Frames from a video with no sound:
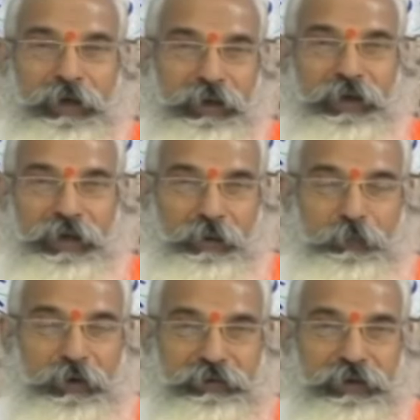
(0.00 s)
మంటల్ని
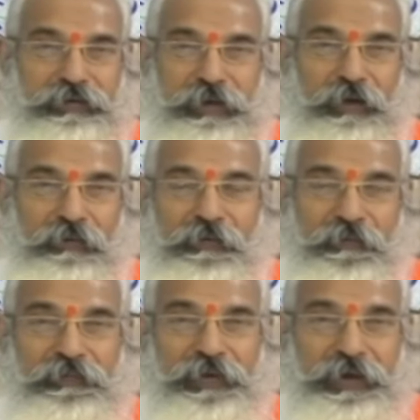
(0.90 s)
ఏర్పాటు చేస్తారు
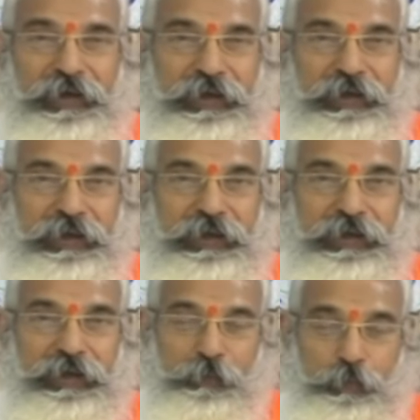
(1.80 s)

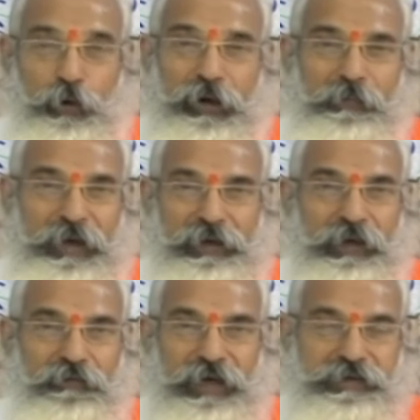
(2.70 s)
ఈ భోగి
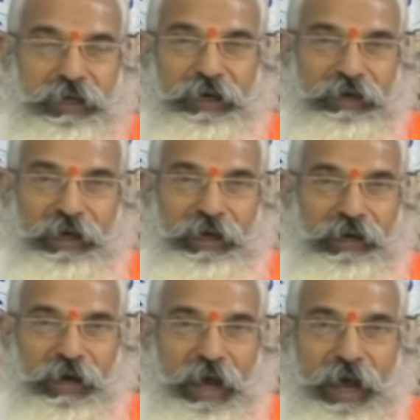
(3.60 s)
మంటలు వేశాక
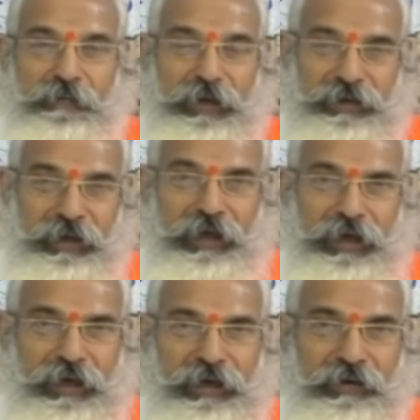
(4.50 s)
ఆ మంటల
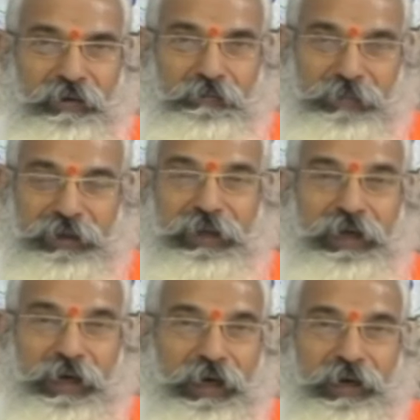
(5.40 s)

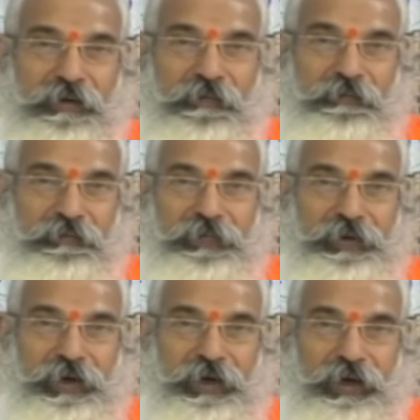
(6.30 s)
మీదనే
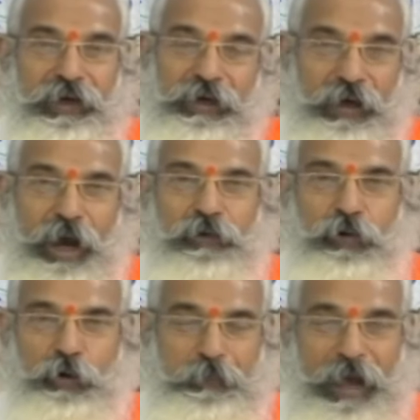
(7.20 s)

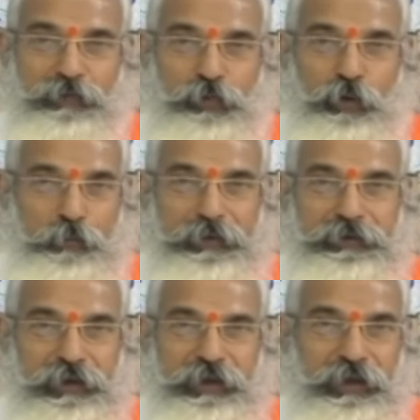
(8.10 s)
కాగో పాత్రో
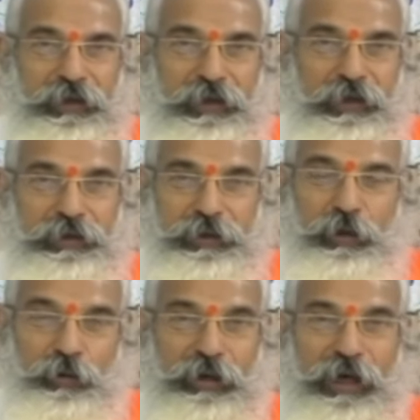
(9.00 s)
పెట్టి
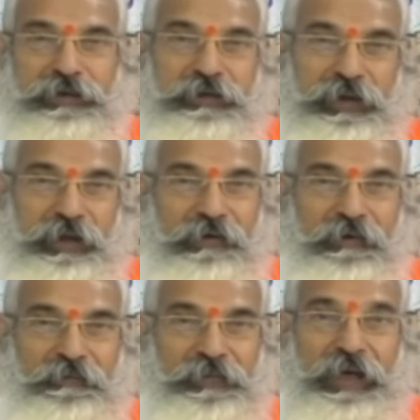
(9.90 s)
నీళ్లు కాచి
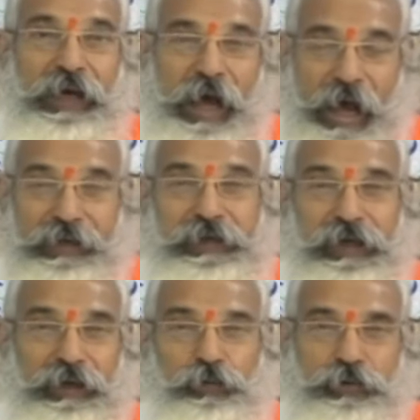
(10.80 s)
ఆ
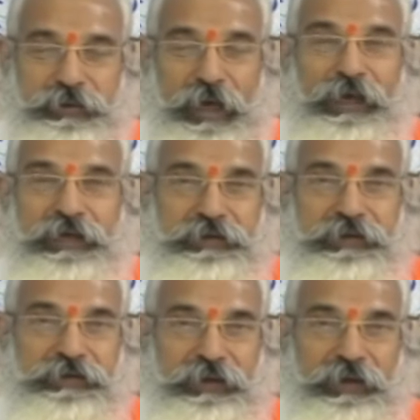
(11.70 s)
నీళ్లతో స్నానం
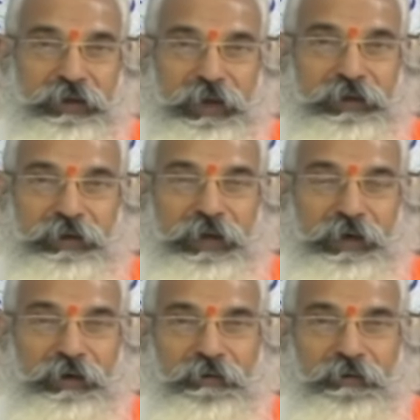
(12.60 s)
చేసేటట్లయితే